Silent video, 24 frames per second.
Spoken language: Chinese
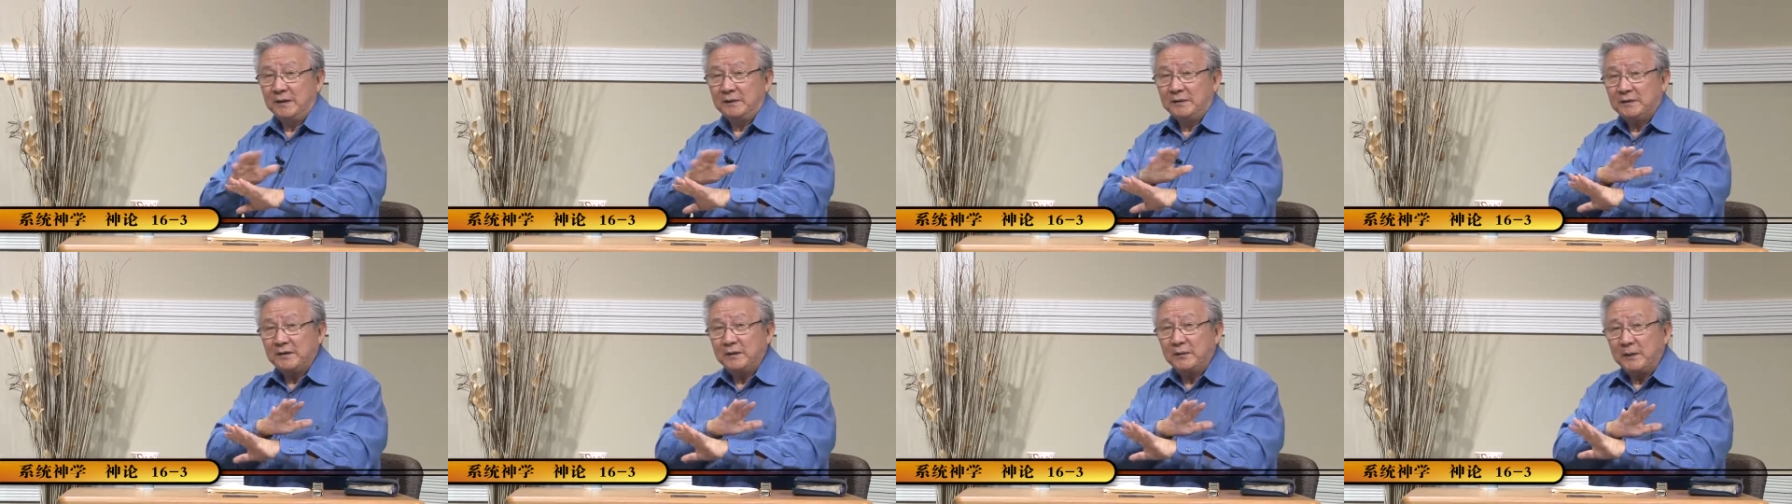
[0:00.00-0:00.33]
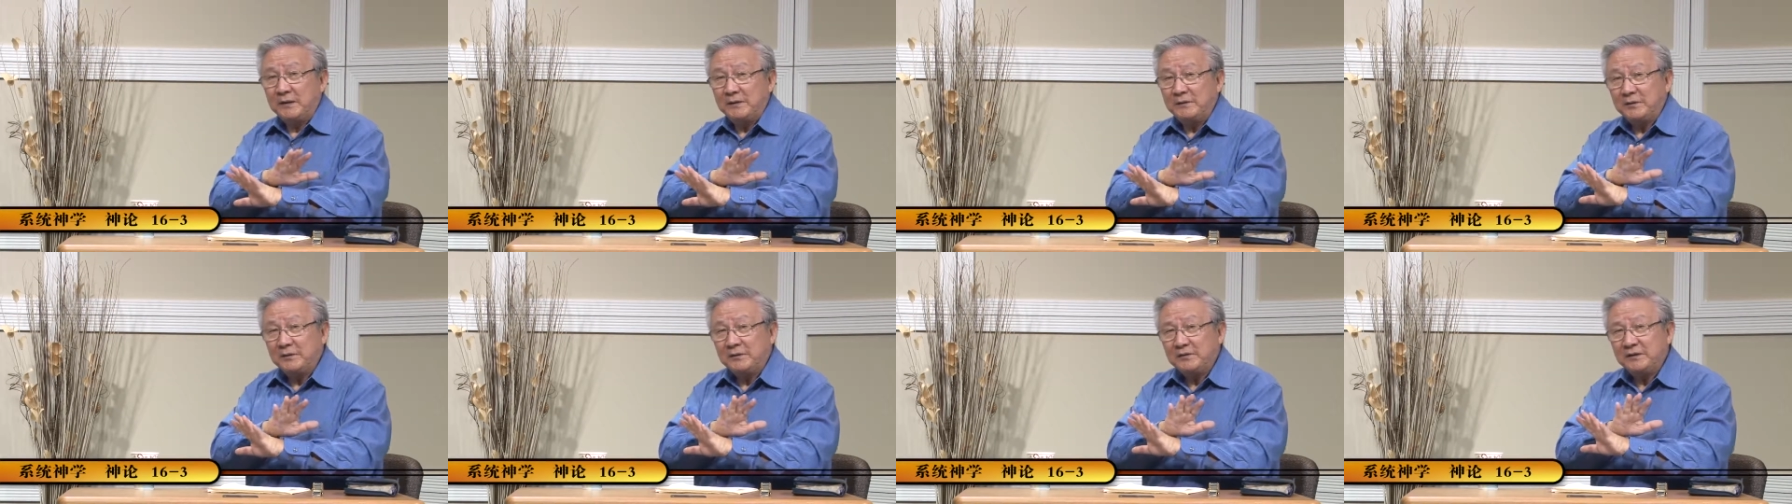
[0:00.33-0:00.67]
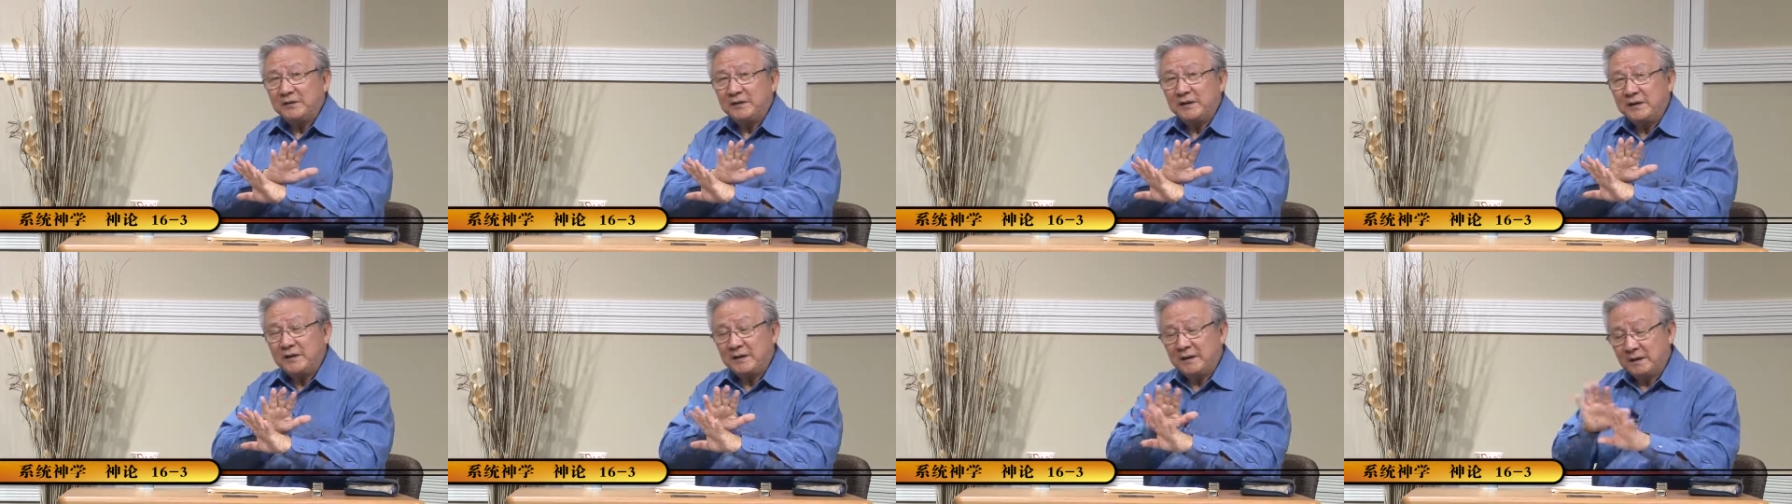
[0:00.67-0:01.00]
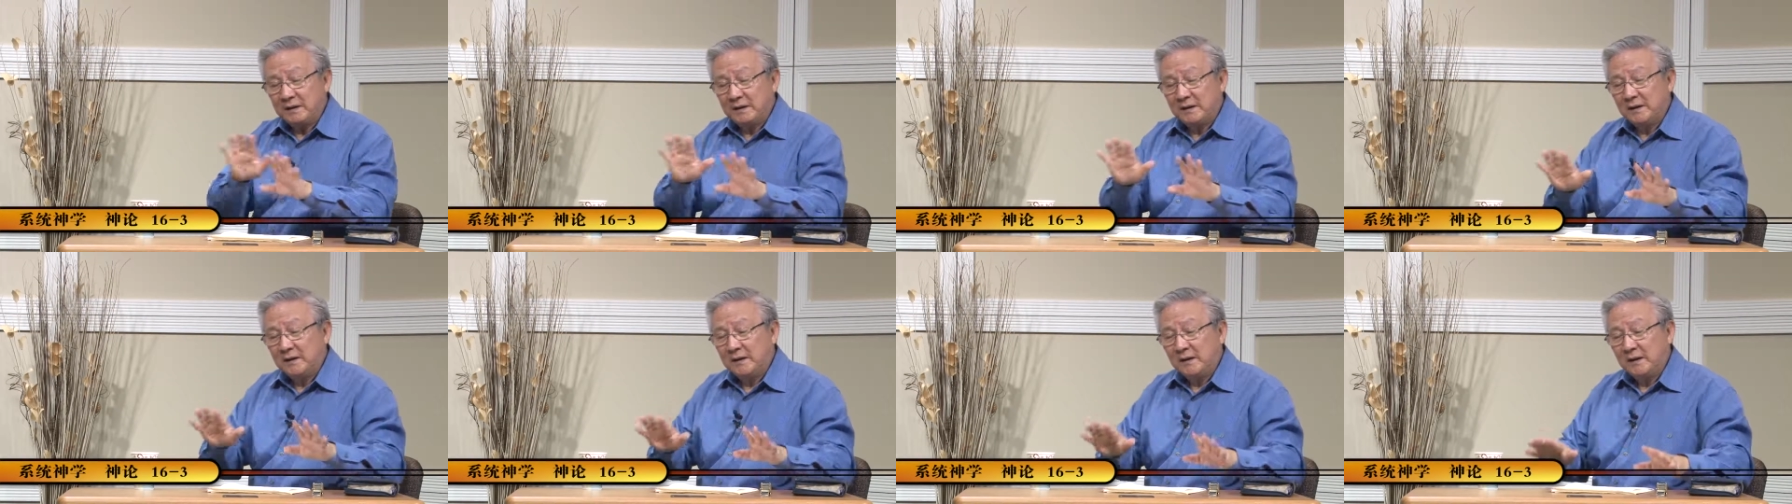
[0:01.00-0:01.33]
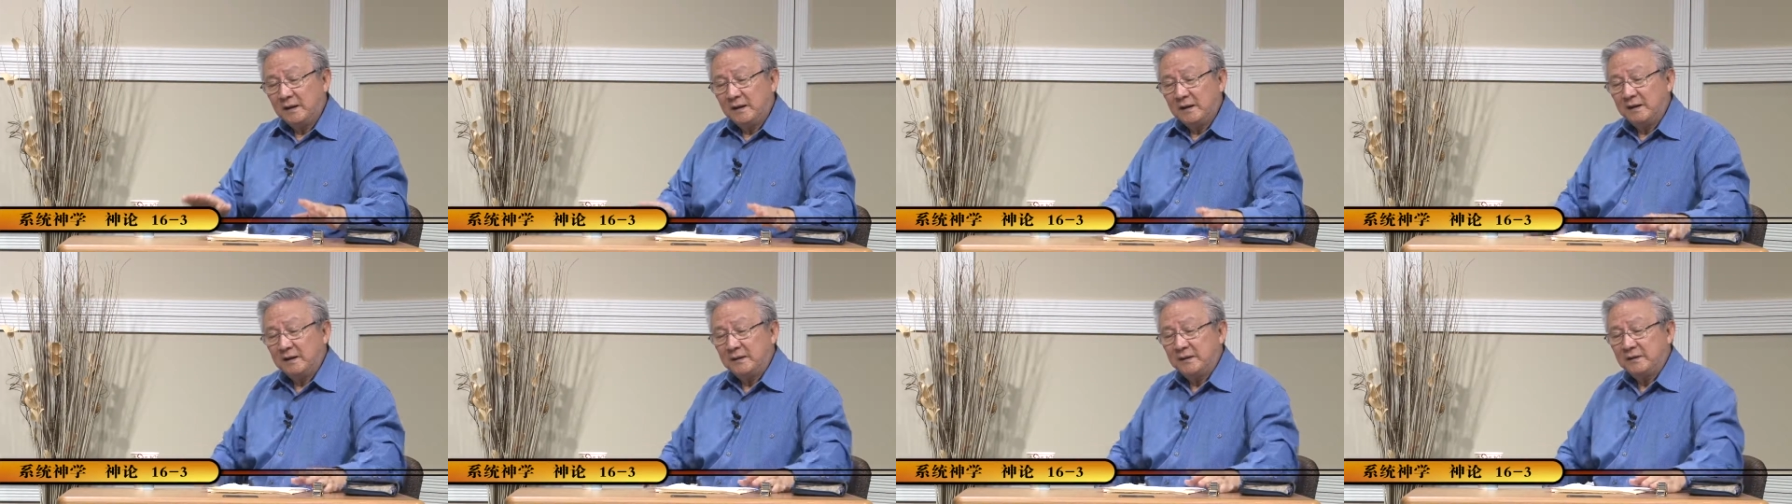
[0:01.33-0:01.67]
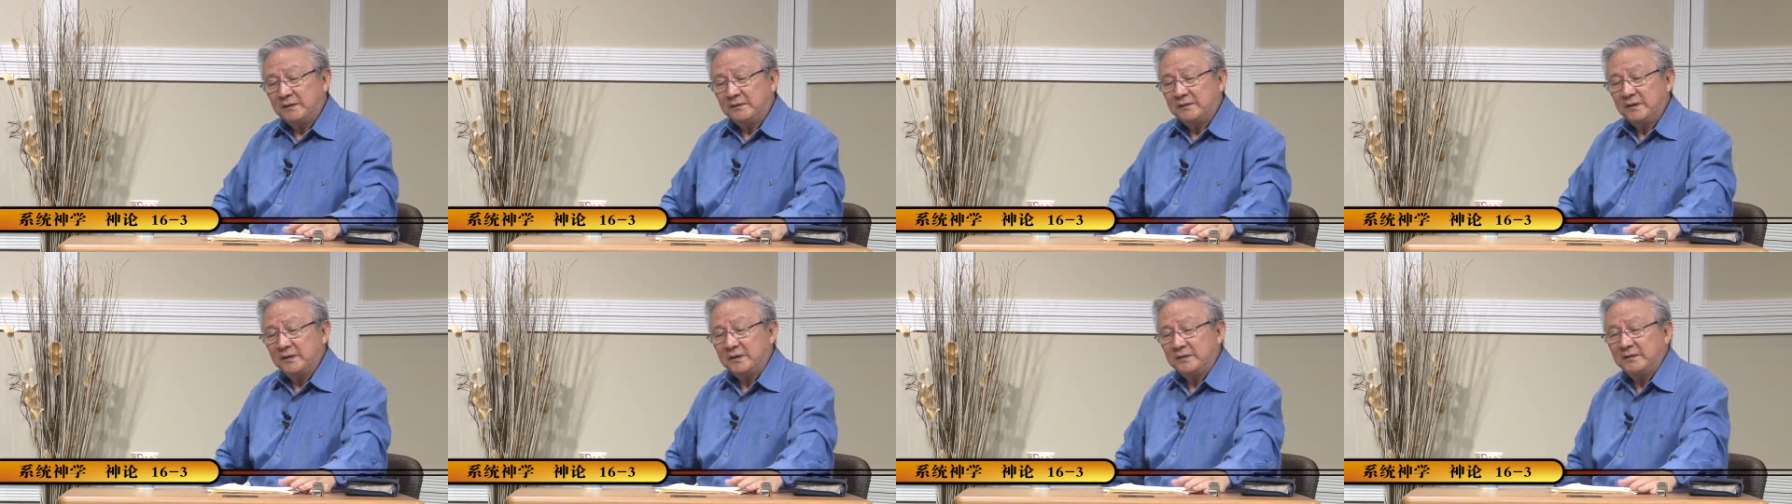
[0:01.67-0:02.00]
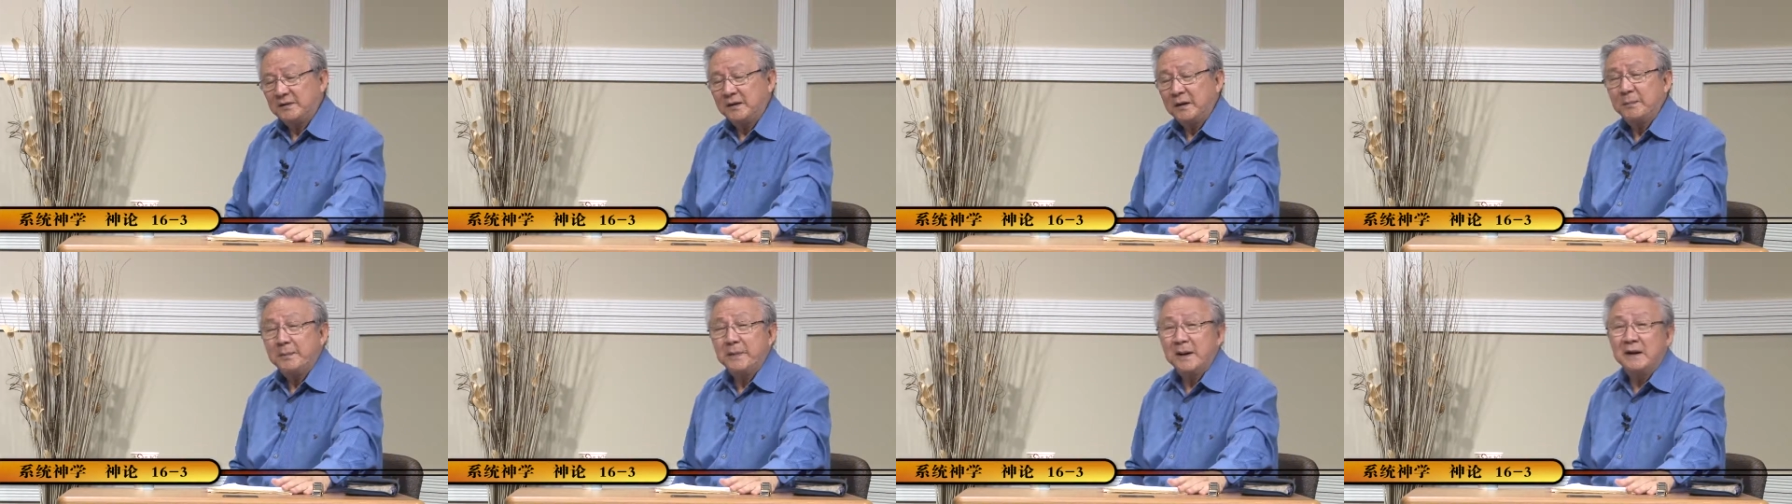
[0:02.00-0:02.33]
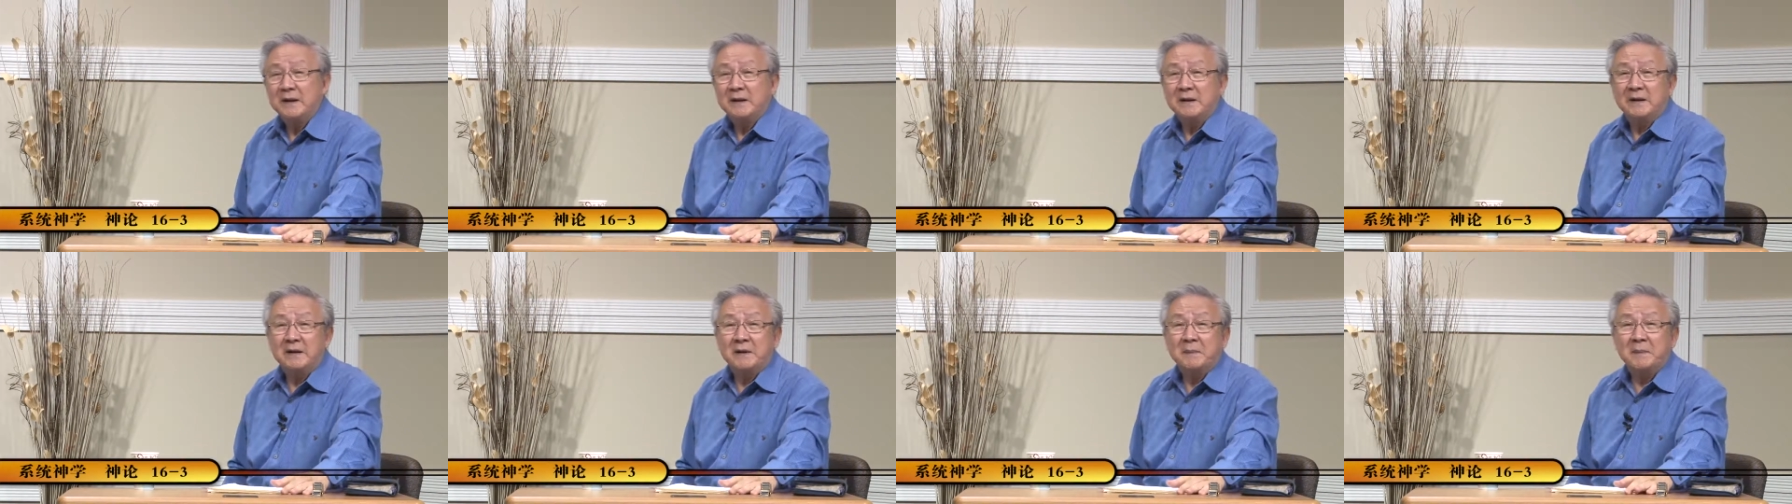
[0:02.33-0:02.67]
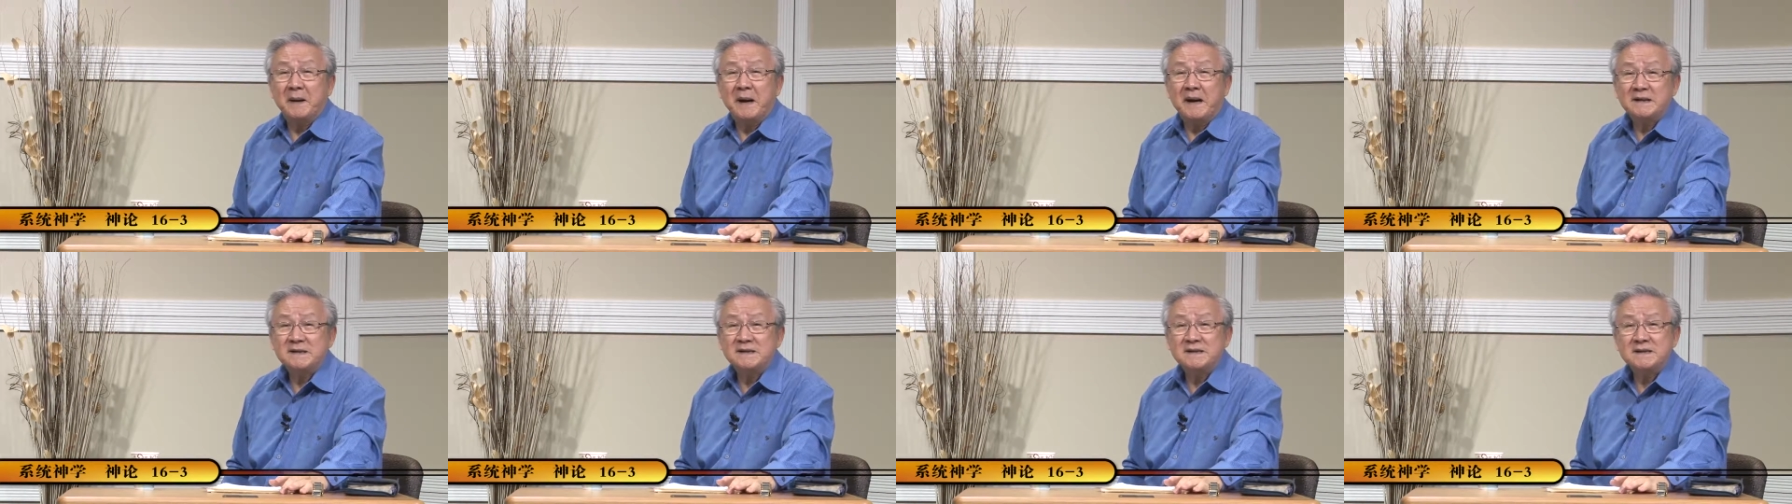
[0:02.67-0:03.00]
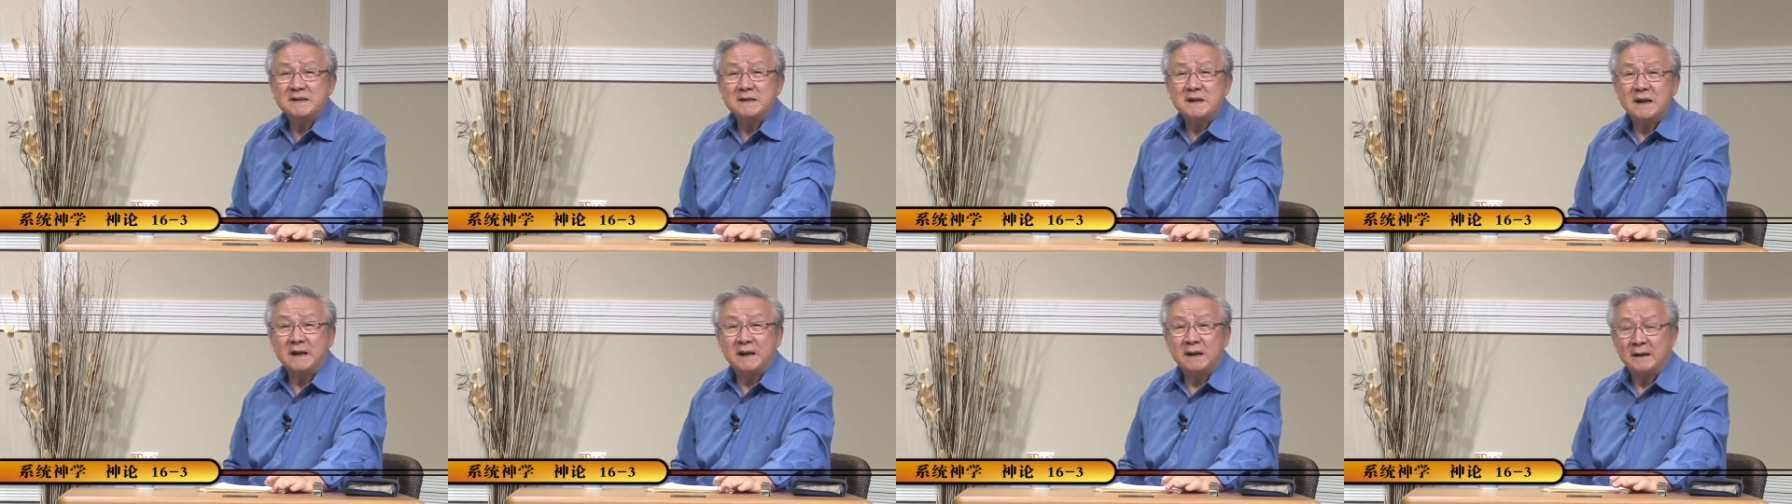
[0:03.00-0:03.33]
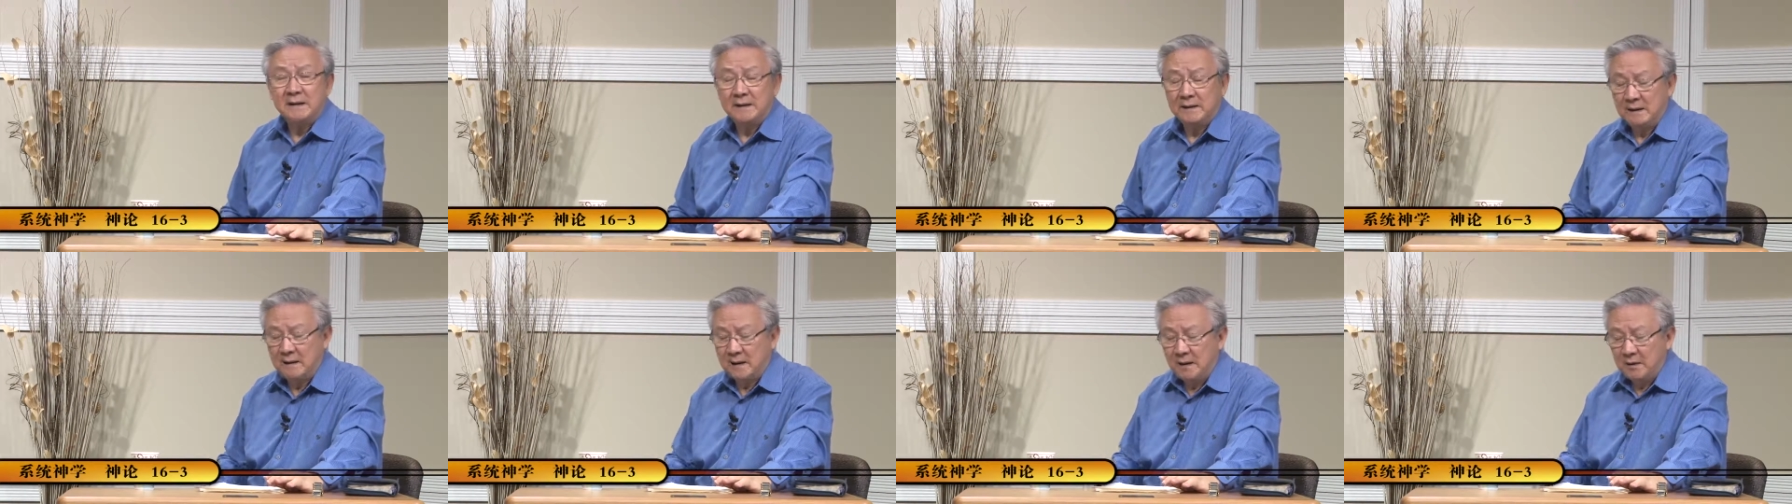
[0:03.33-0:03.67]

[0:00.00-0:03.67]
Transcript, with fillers: 这完全是一个呃这个这个骗人的把戏啊！